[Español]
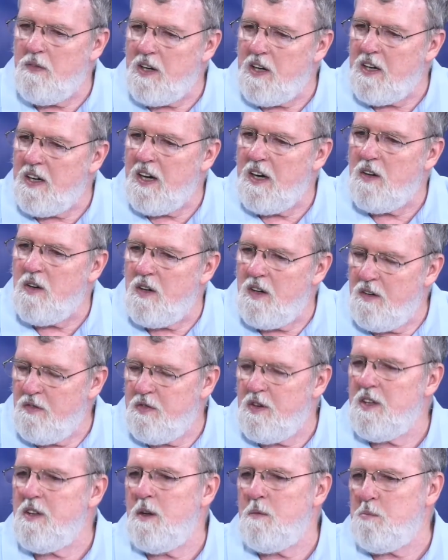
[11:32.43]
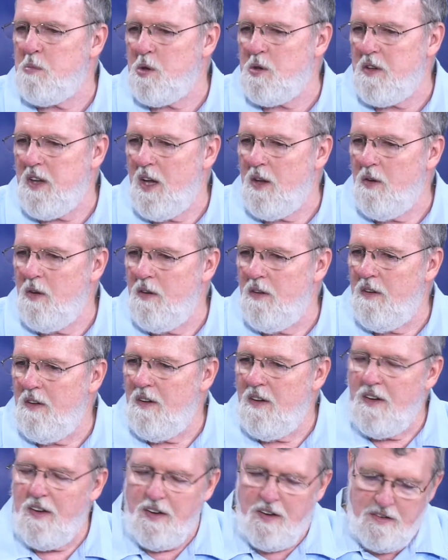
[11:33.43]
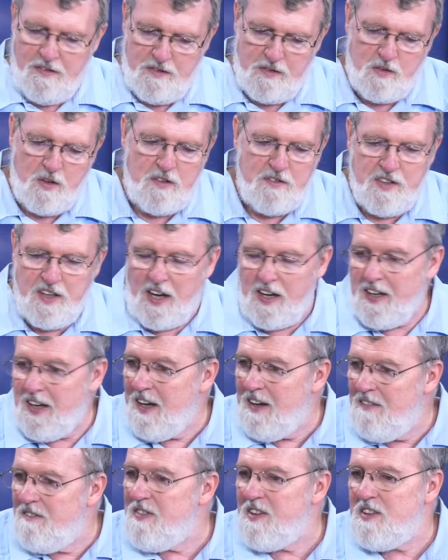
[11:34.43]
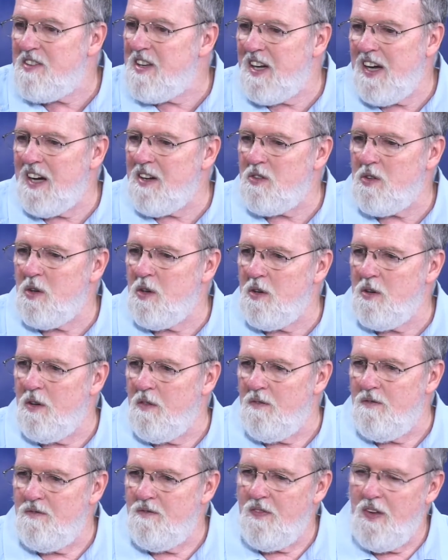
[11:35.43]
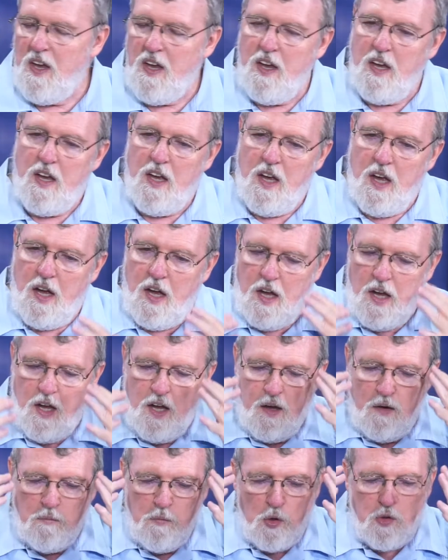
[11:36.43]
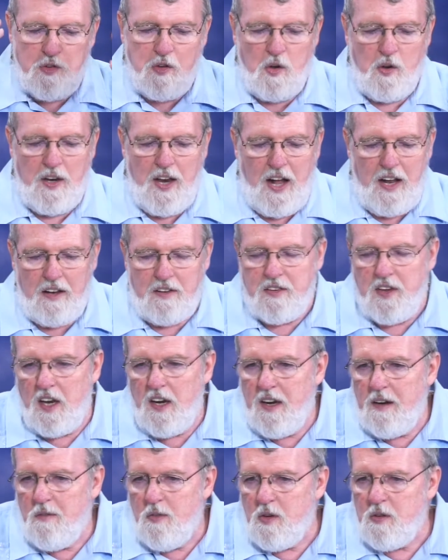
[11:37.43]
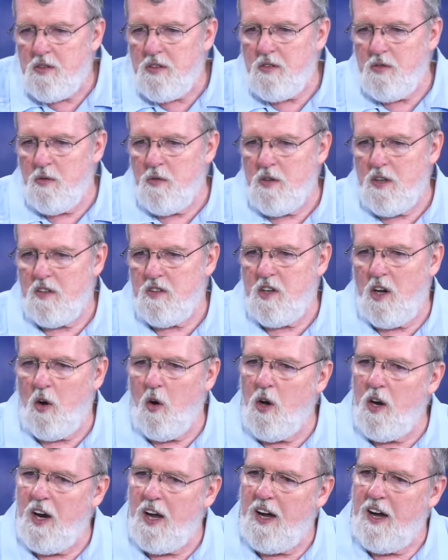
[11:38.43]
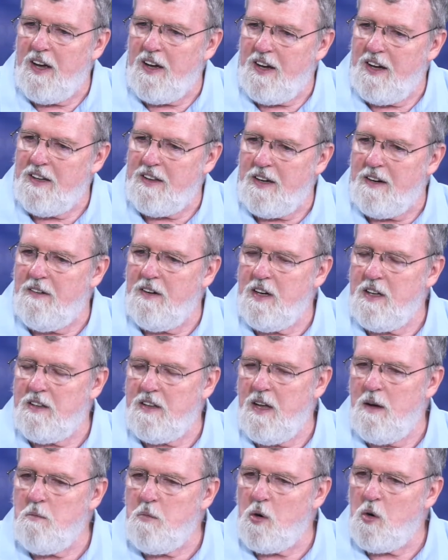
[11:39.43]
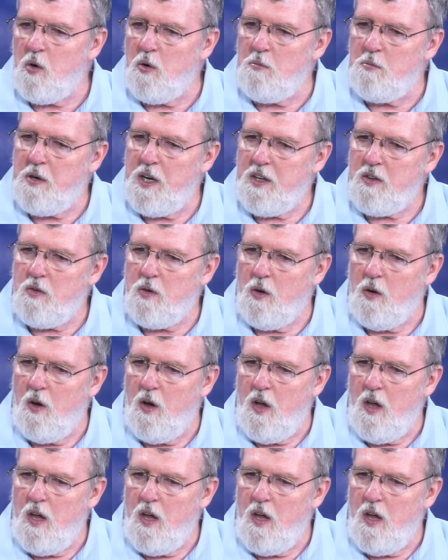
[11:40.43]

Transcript: americano y fue deportado. Ah. Entonces hay que investigar eh, emocional, tenemos una psicóloga que trabaja tiempo completo.